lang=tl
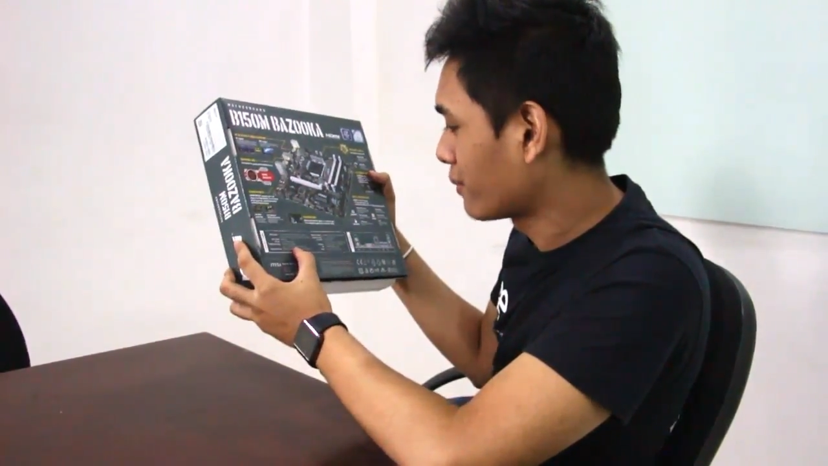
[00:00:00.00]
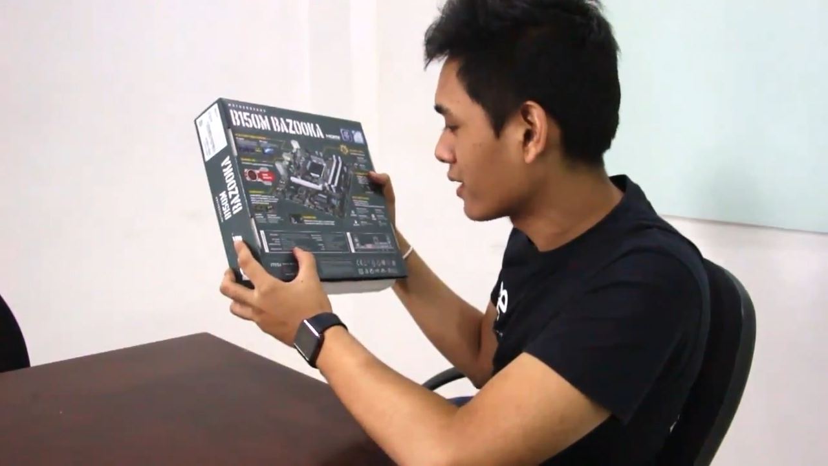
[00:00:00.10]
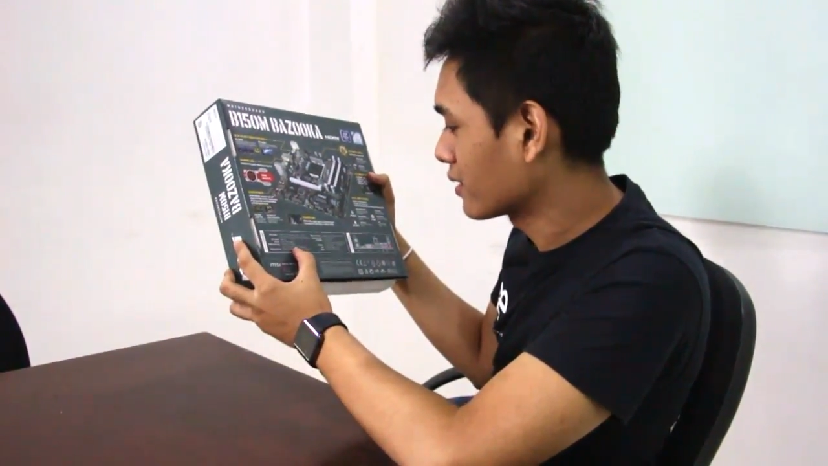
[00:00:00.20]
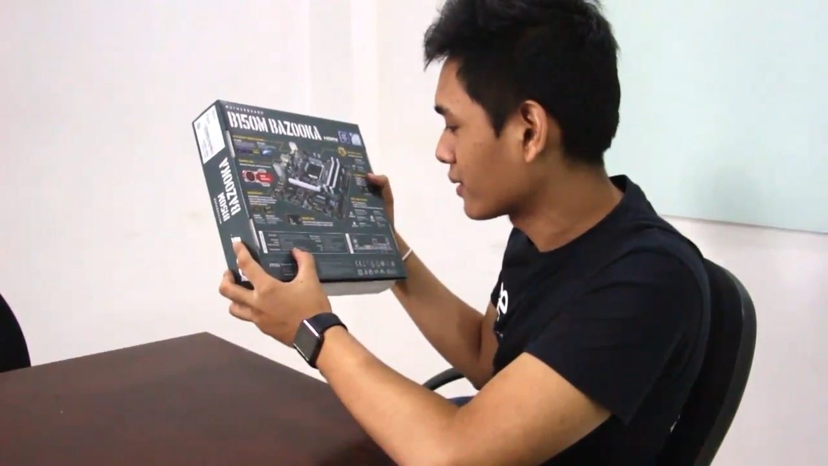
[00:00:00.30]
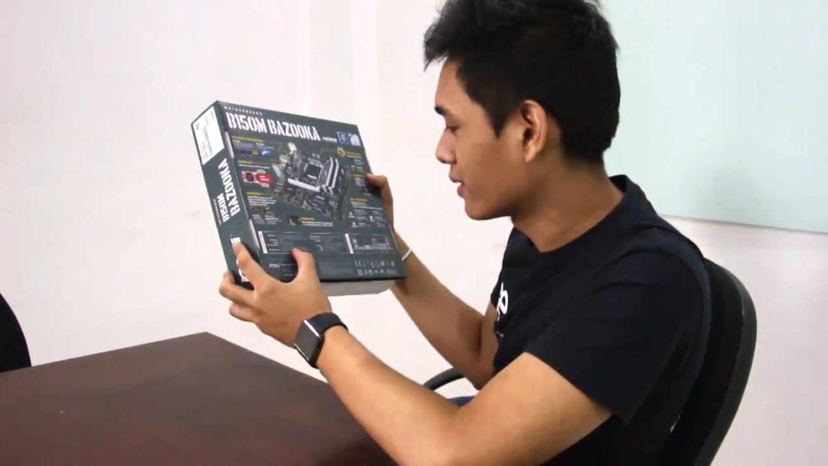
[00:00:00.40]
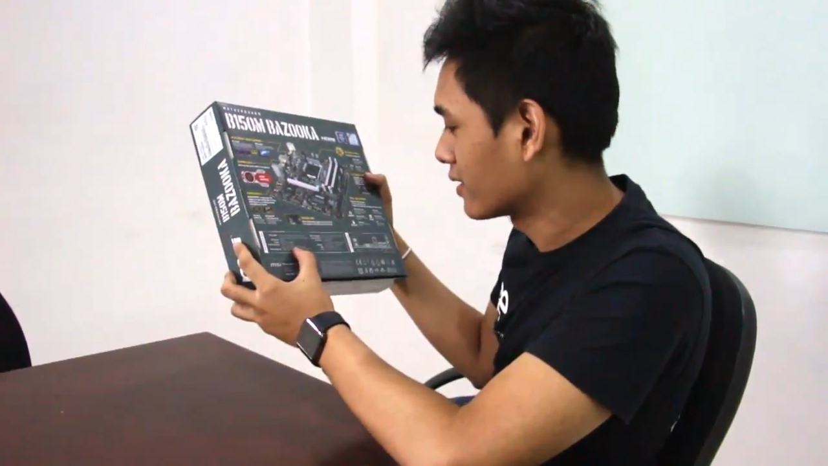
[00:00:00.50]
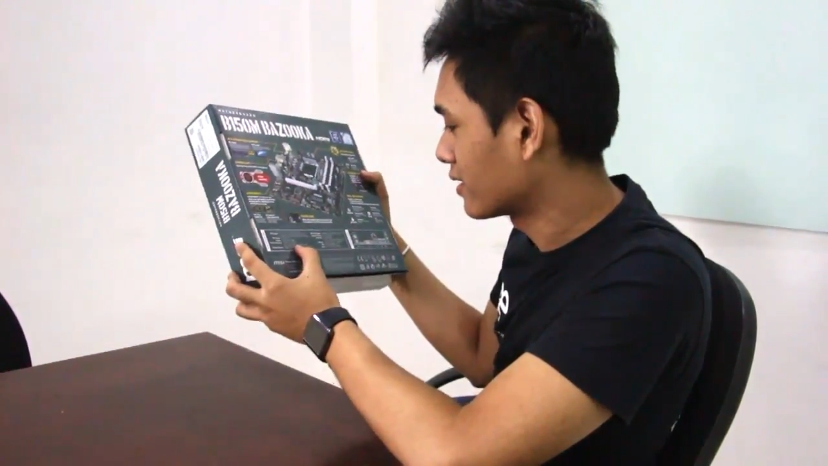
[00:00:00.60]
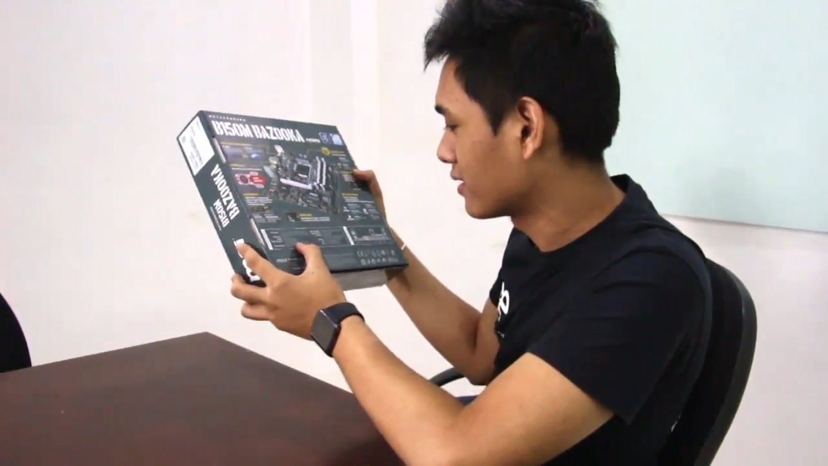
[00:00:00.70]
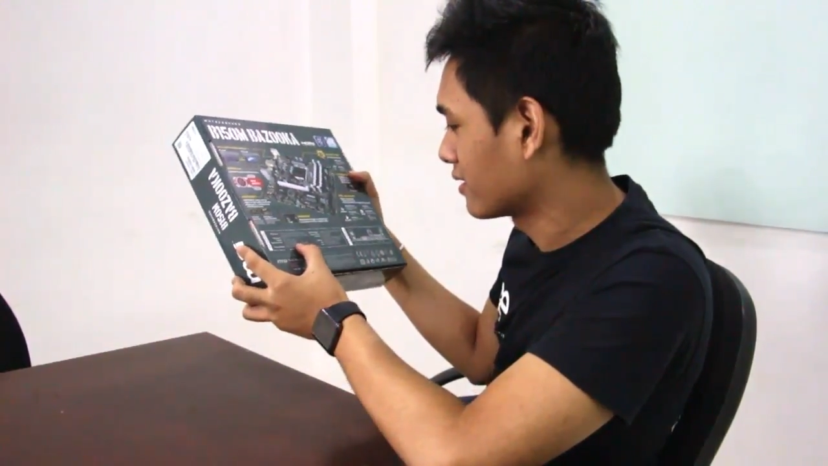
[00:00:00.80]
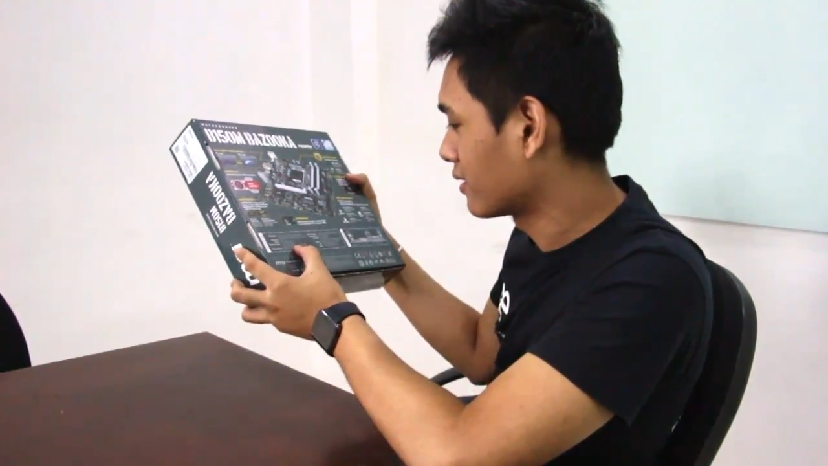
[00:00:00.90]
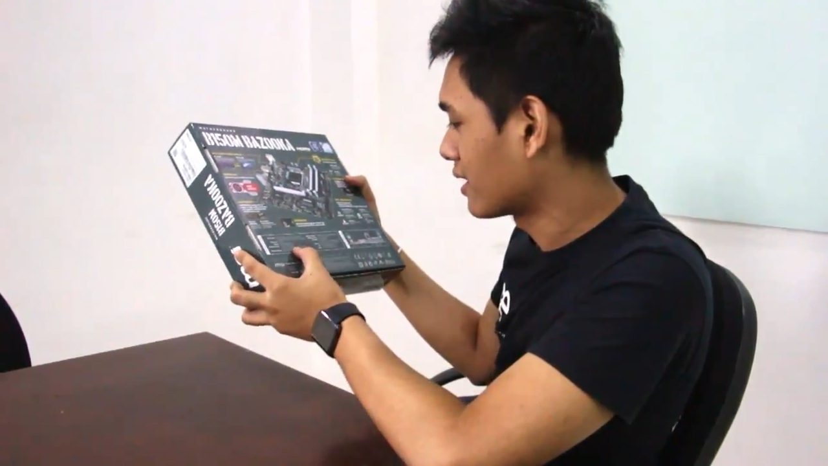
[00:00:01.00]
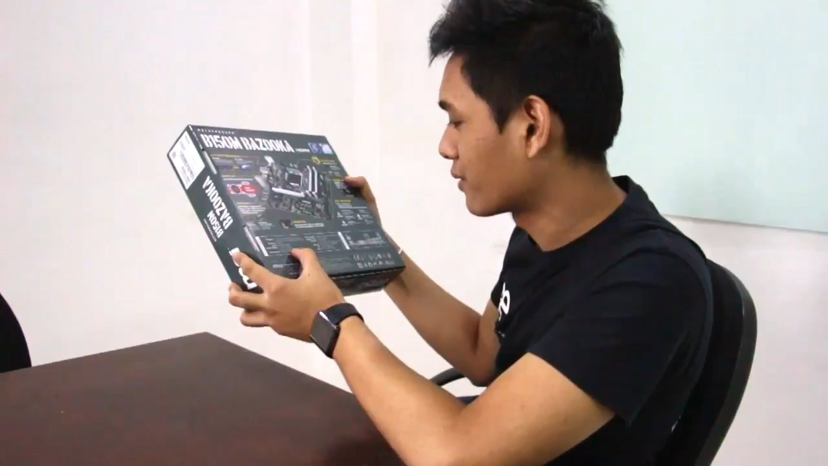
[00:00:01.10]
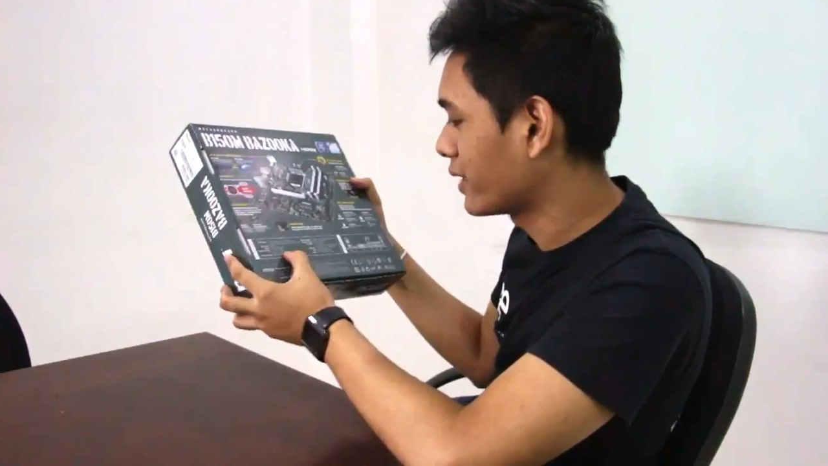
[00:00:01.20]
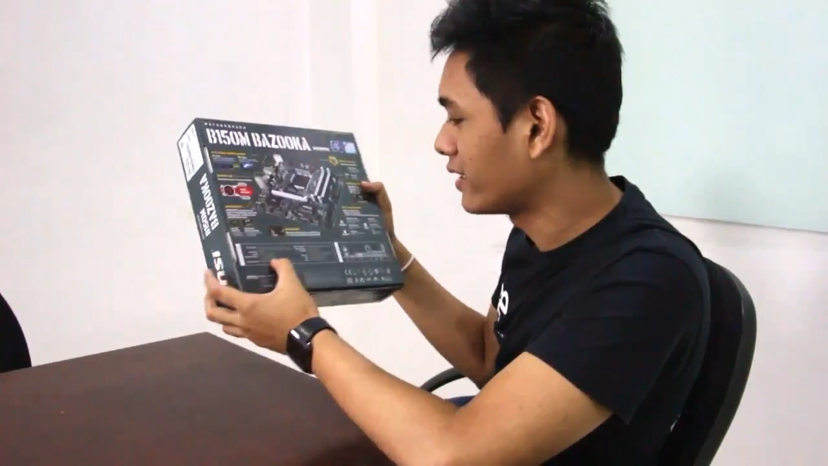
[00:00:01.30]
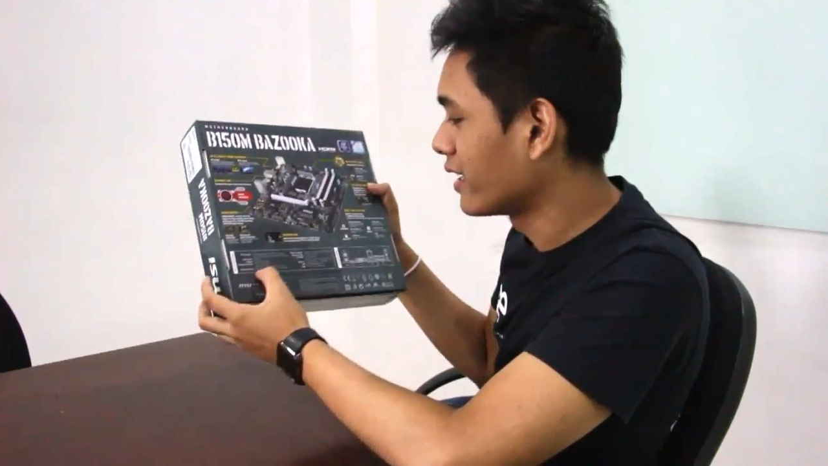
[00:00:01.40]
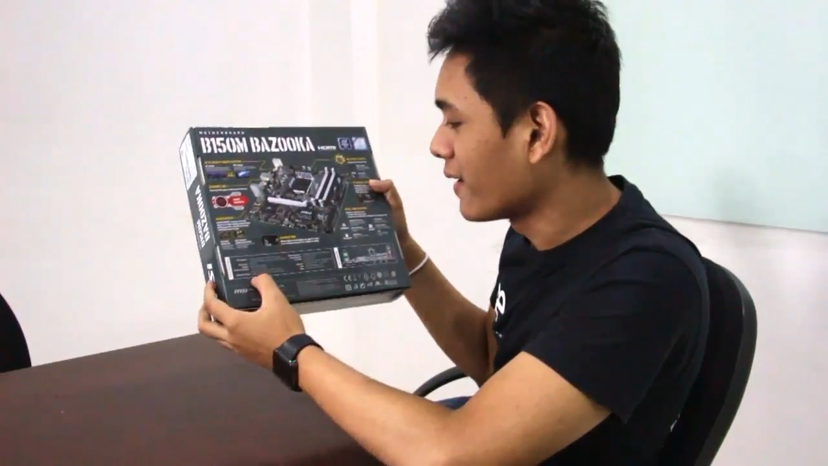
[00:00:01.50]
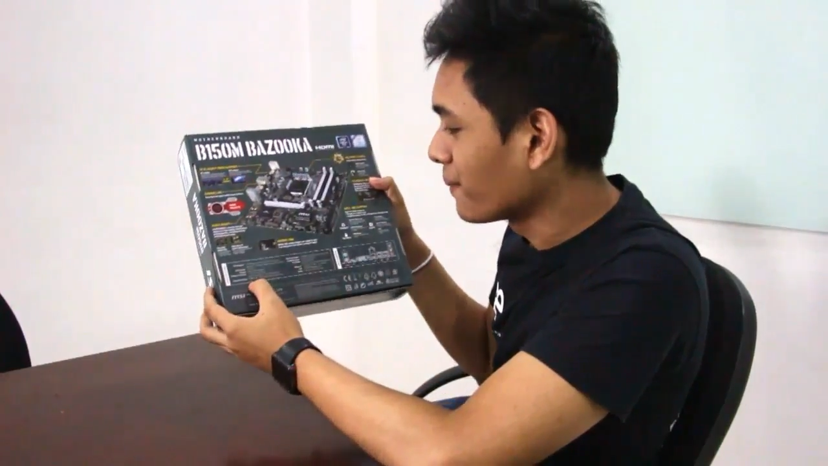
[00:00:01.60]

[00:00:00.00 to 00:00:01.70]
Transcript: processors. Ang RIB.